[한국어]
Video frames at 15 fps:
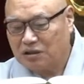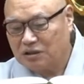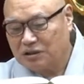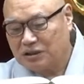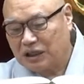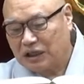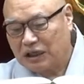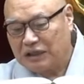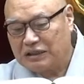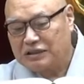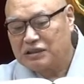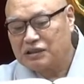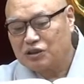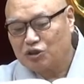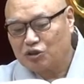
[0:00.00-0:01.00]
의사가
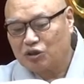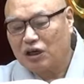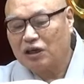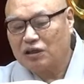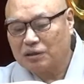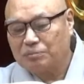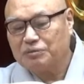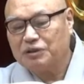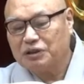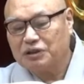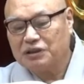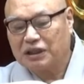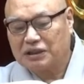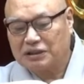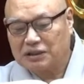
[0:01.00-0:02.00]
있을 수가
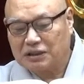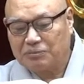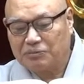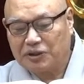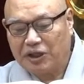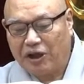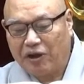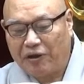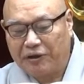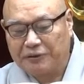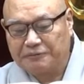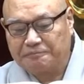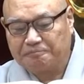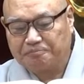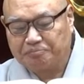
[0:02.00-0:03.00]
없는 사실입니다.
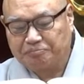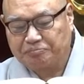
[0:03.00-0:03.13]
음.